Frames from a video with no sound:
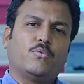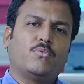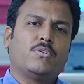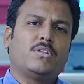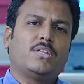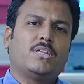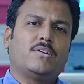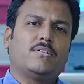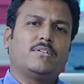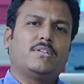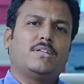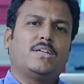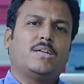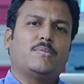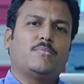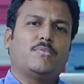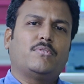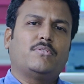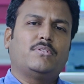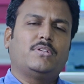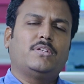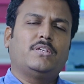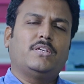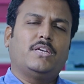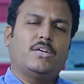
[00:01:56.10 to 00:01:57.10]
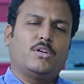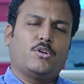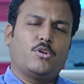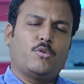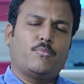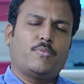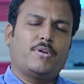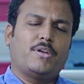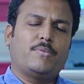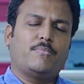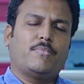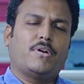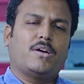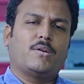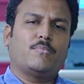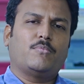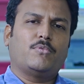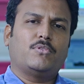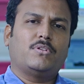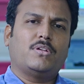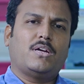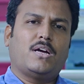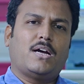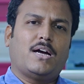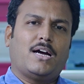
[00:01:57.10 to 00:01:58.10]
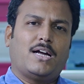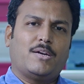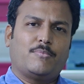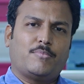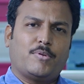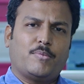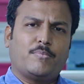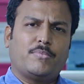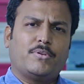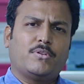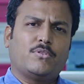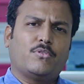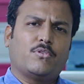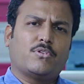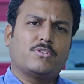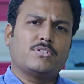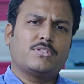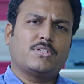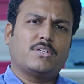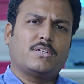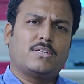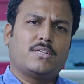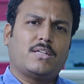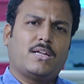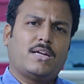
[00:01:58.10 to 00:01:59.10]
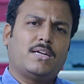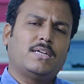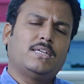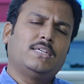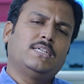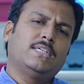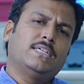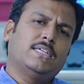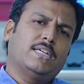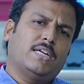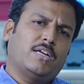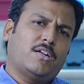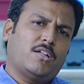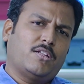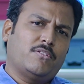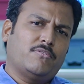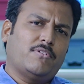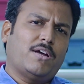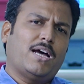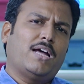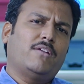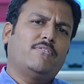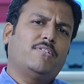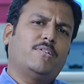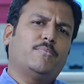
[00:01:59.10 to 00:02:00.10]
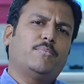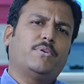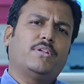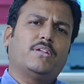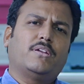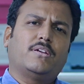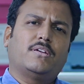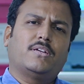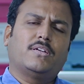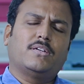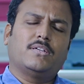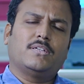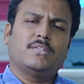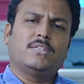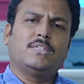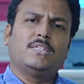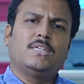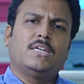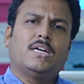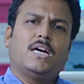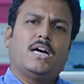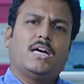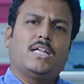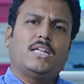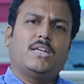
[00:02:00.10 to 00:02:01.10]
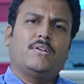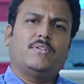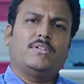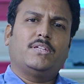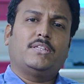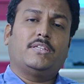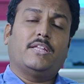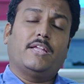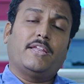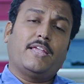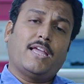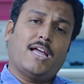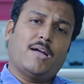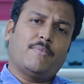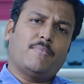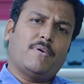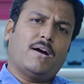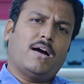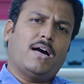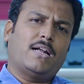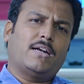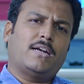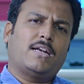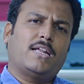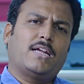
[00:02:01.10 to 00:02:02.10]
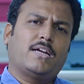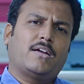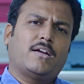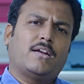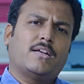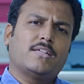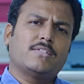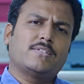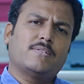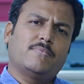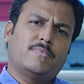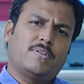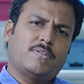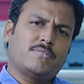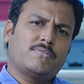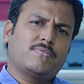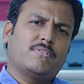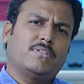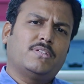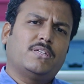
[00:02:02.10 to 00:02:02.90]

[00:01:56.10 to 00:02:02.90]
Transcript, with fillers: இவங்கள்த வந்து நம்ம வந்து எக்கோ பண்ணி பார்க்கும்போது ஹார்ட் பம்பிங் குறைஞ்சிருக்குதா ரெண்டாவது வேல்வ் எப்படி இருக்குது அதில் வந்து தெரியாமல் ஹார்ட் அட்டாக்கான சிம்டம்ஸ்